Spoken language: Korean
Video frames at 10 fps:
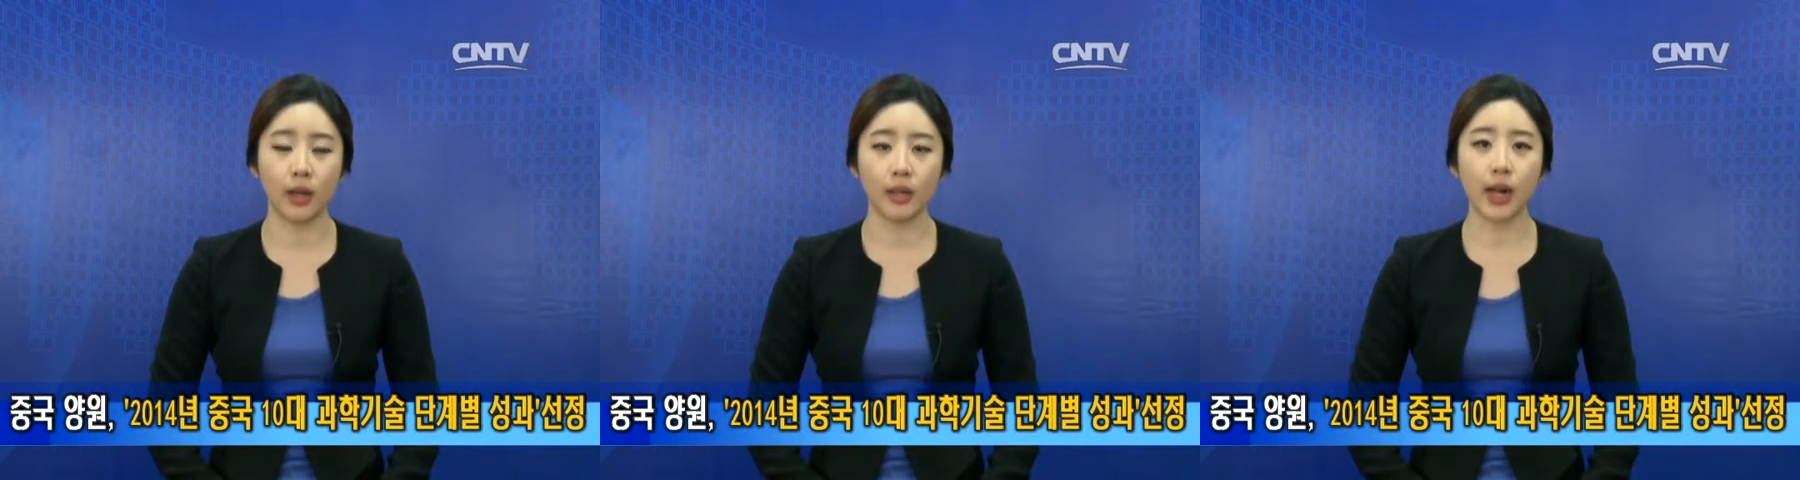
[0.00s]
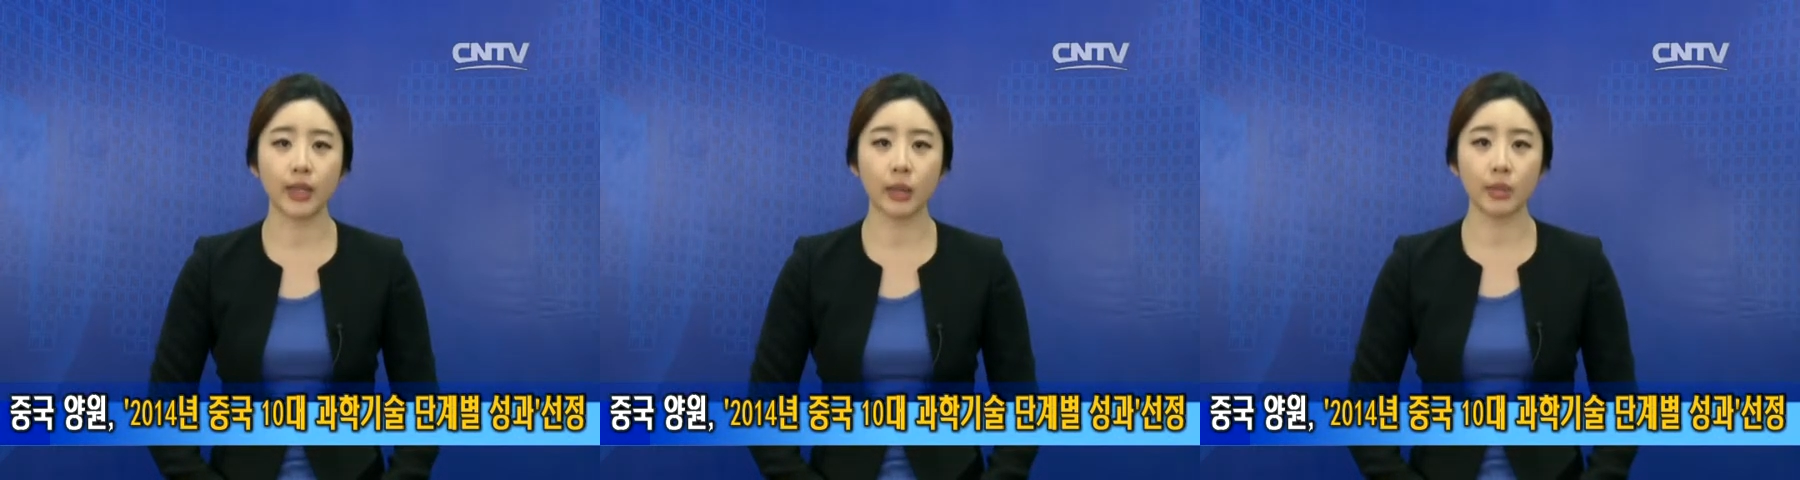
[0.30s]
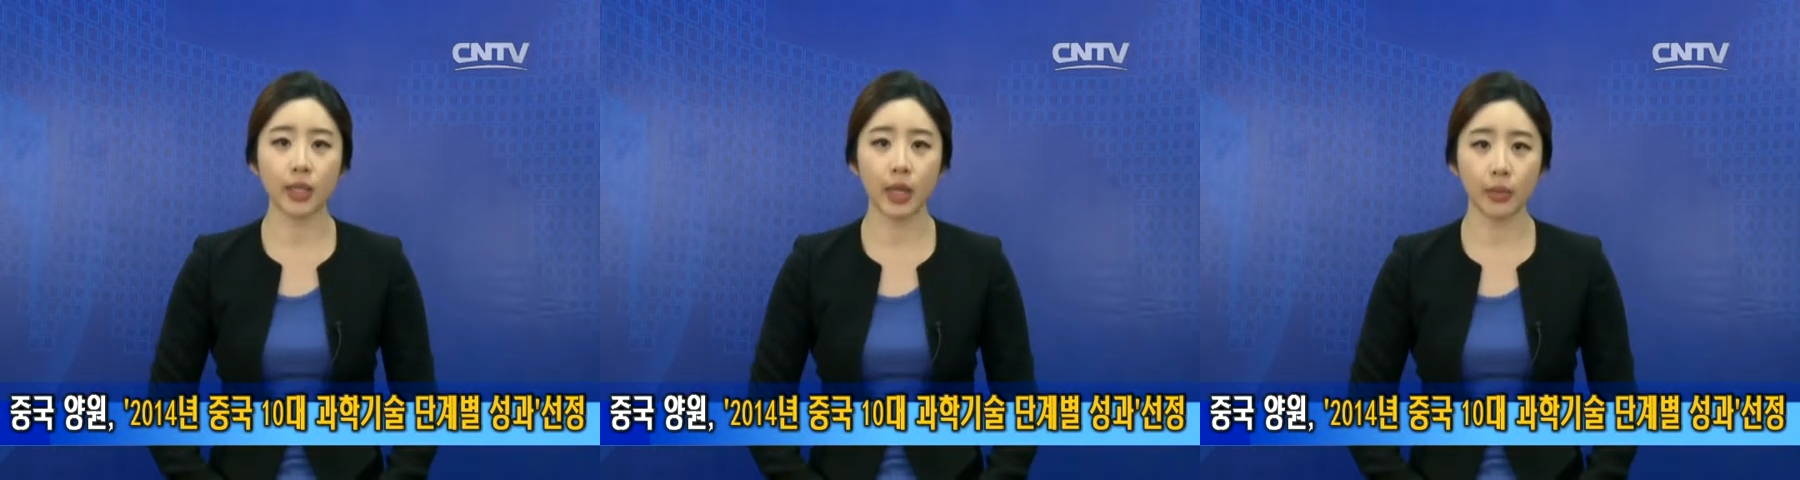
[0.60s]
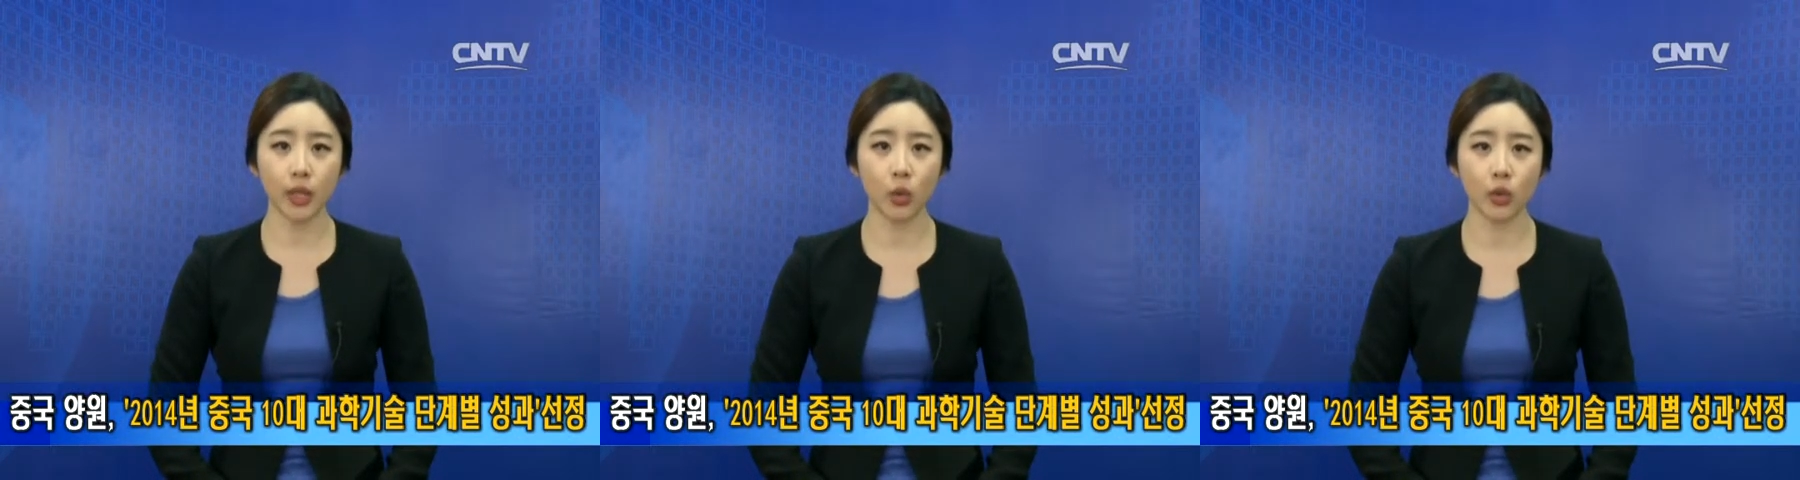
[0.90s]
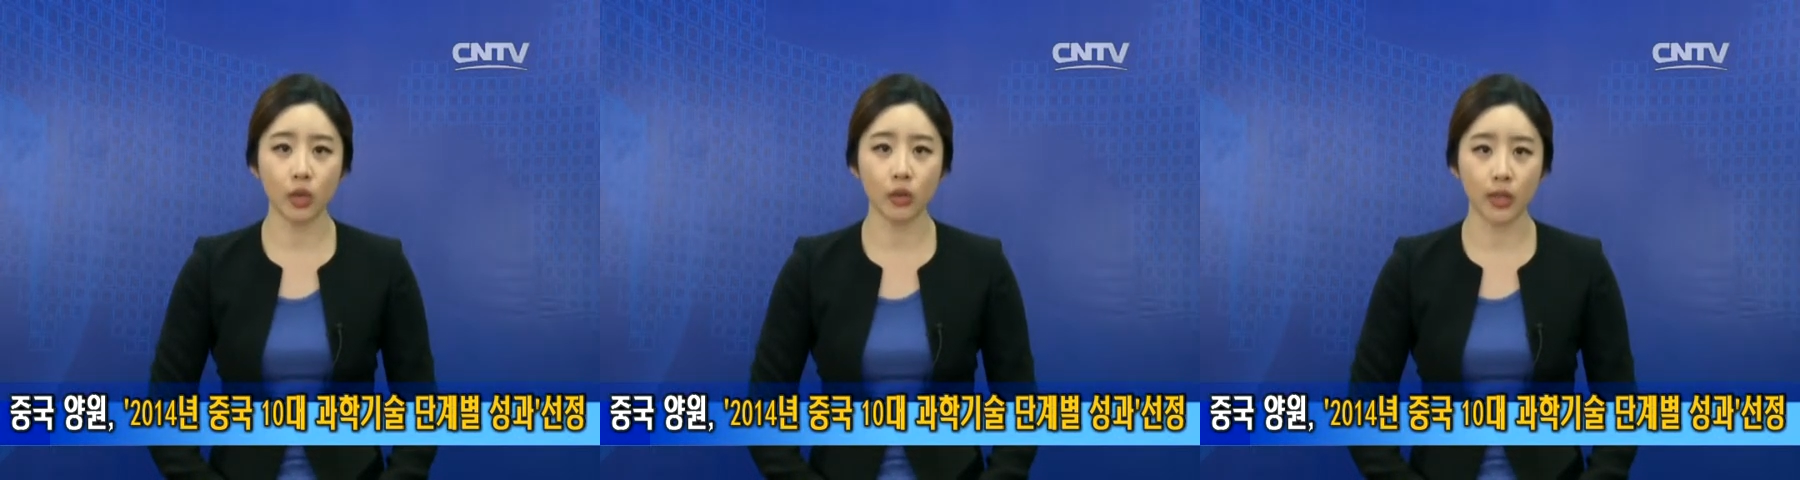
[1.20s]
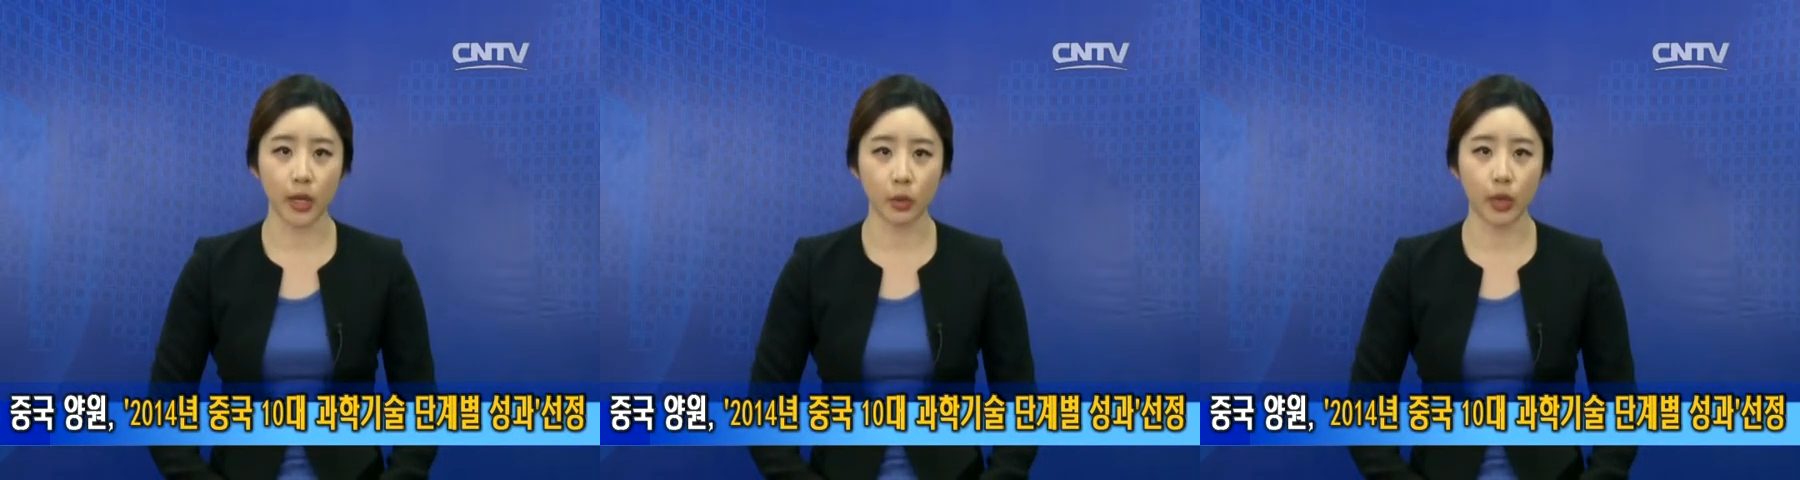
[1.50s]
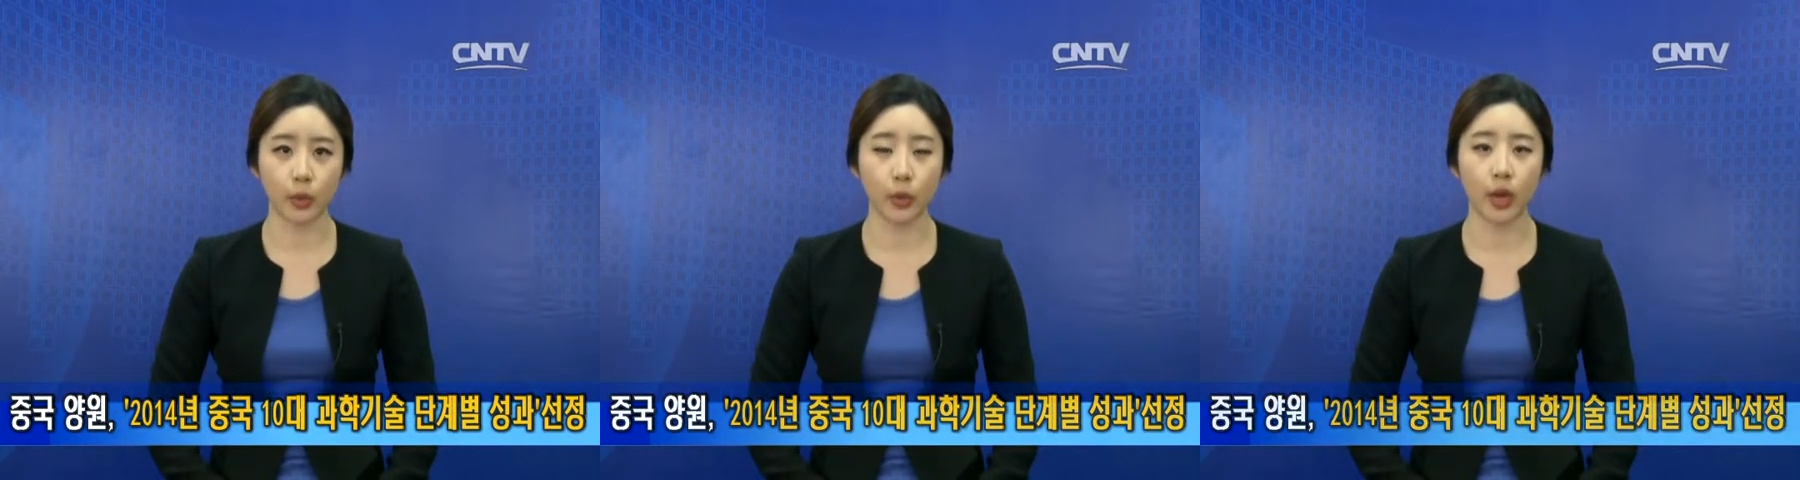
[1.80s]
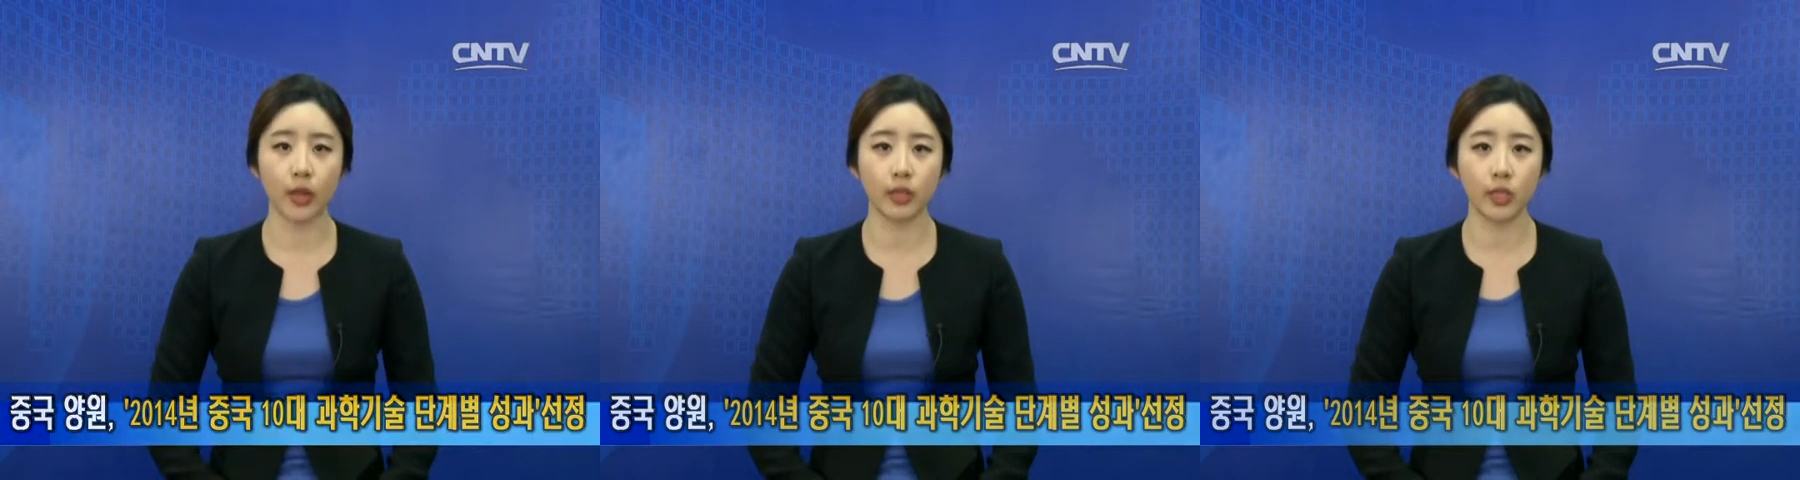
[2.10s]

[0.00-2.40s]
달 탐사 3기 공정 재도입 귀환